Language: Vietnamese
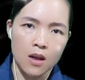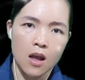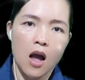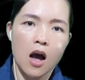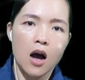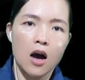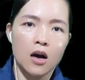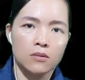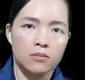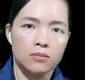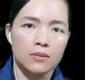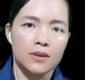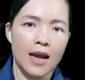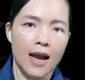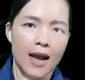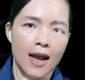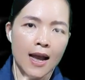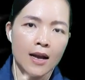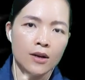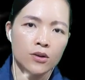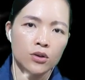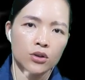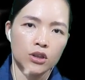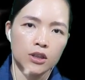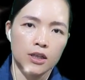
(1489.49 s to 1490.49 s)
ông ta có
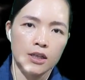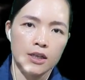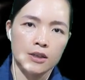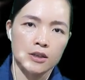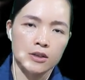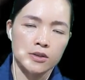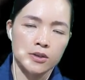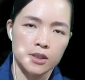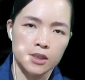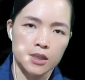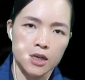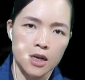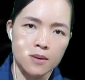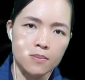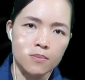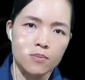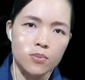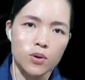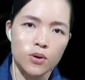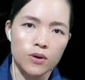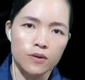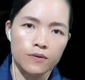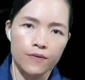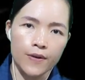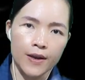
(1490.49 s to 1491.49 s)
thể ngửi thấy
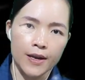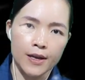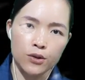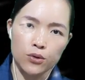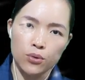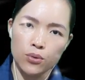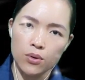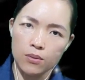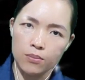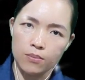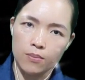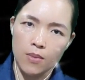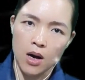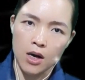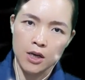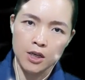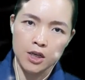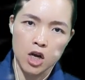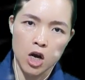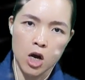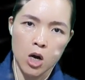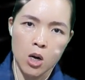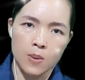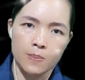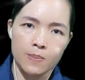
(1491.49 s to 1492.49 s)
mùi vị thuốc mỏ
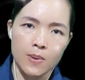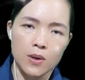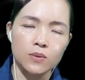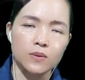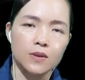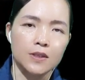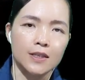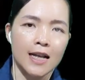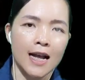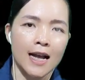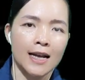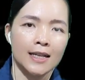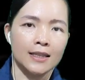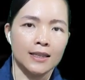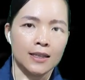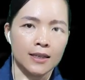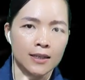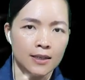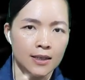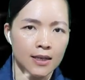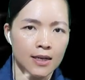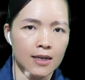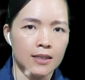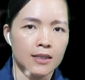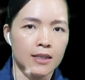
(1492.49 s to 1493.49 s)
nho bốc ra từ
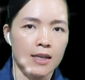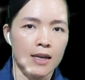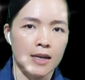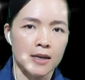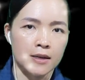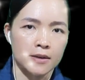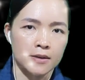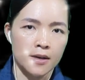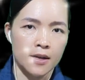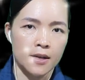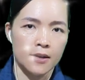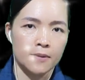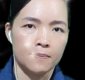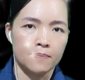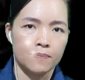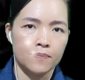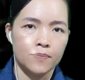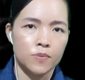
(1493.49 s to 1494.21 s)
cơ thể người.